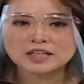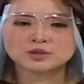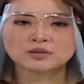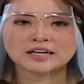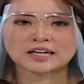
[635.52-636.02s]

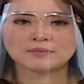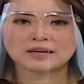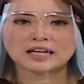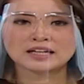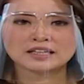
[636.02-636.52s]
juga kerap
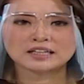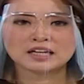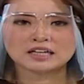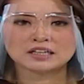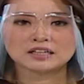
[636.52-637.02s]

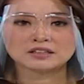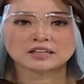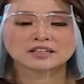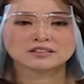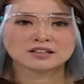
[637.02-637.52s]
kali uh,
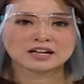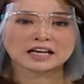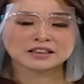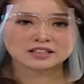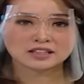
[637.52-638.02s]
ter
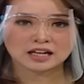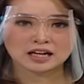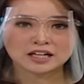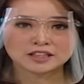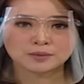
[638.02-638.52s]
terkait
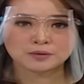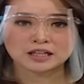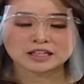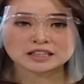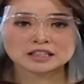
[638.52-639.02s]
dengan adanya
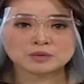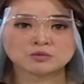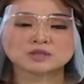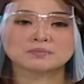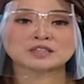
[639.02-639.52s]
penyakit di
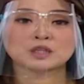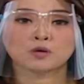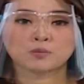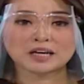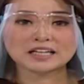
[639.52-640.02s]
musim
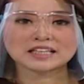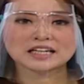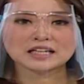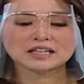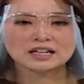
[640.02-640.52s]
pancaroba.
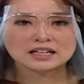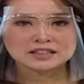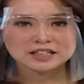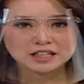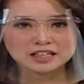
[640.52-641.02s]
Kita akan
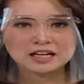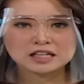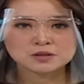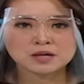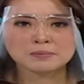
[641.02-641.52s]
tanyakan
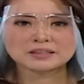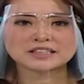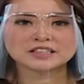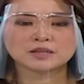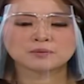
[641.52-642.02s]
langsung apa
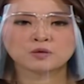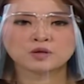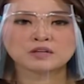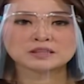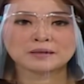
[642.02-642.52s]
saja yang perlu
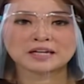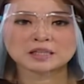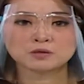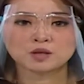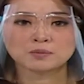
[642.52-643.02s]

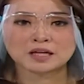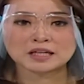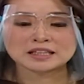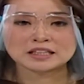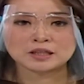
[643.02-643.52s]
diwaspadai tentunya
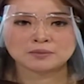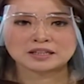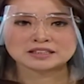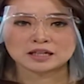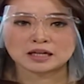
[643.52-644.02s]
penyakit di
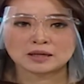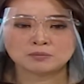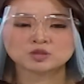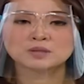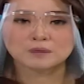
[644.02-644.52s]
masa
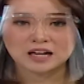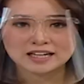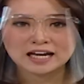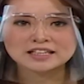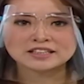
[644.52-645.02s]
musim
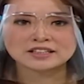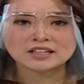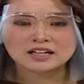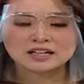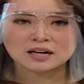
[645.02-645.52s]
peralihan ini.
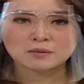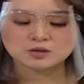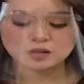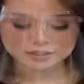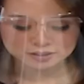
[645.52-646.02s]
Kami
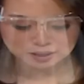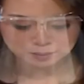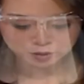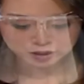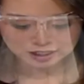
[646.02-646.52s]
sudah
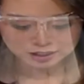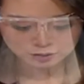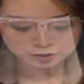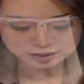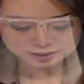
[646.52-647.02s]
tersambung dengan
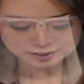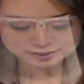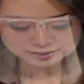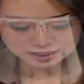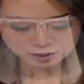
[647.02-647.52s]
Dr.
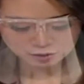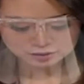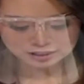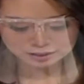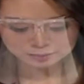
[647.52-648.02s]
Tessa
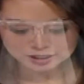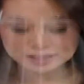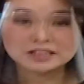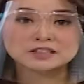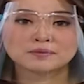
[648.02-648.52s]

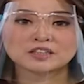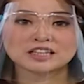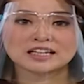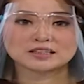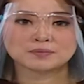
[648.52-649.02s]
Oktaramdani,
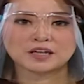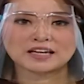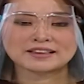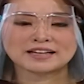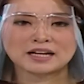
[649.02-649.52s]
spesialis
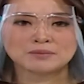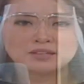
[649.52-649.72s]
penyakit dalam.